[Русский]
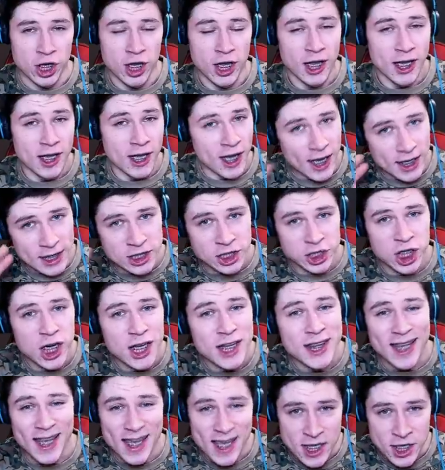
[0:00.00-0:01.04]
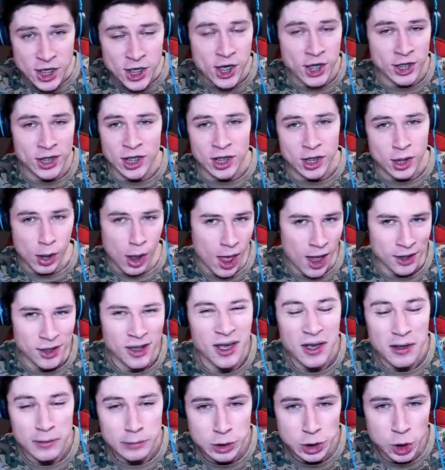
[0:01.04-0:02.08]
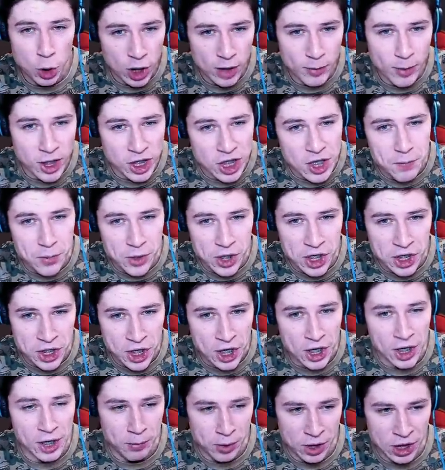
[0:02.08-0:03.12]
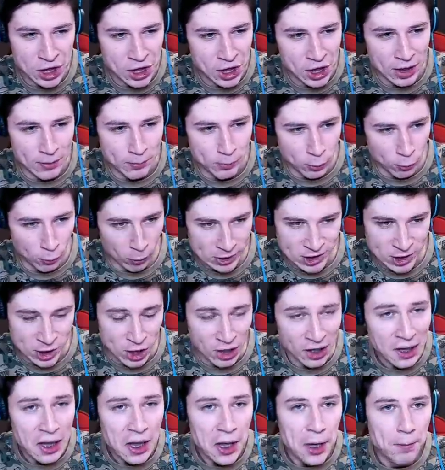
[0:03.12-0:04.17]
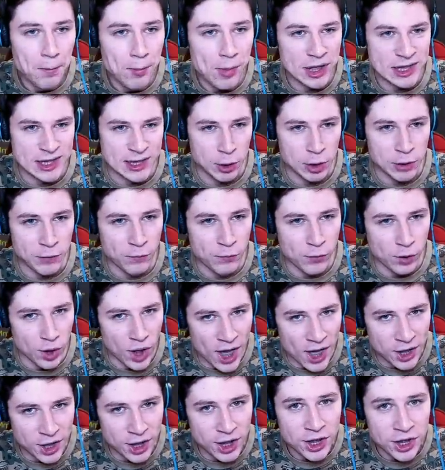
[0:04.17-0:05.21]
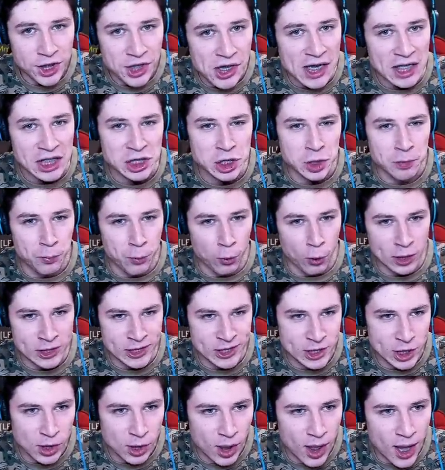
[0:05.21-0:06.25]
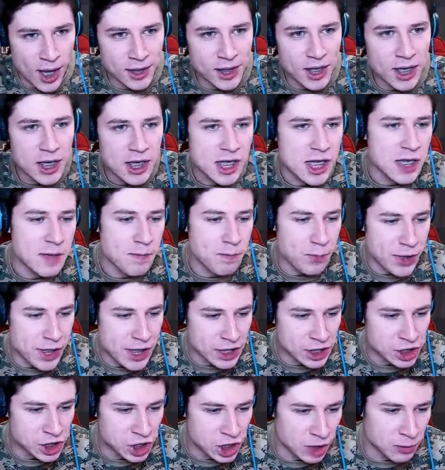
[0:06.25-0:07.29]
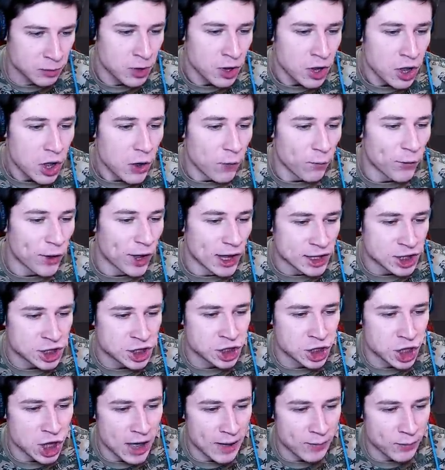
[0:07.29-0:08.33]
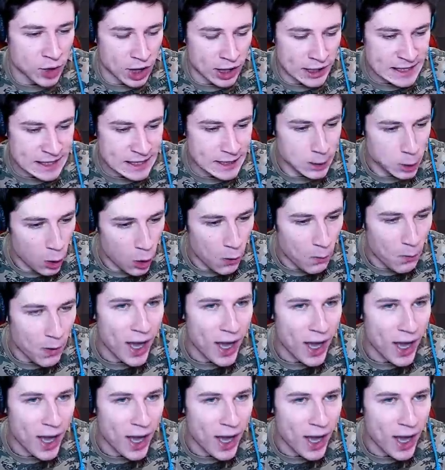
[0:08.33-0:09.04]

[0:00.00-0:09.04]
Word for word: Как же найти этот клан? Все, ребята, предельно-предельно просто. Мы заходим в кланы, дальше поиск клана и пишем волшебное слово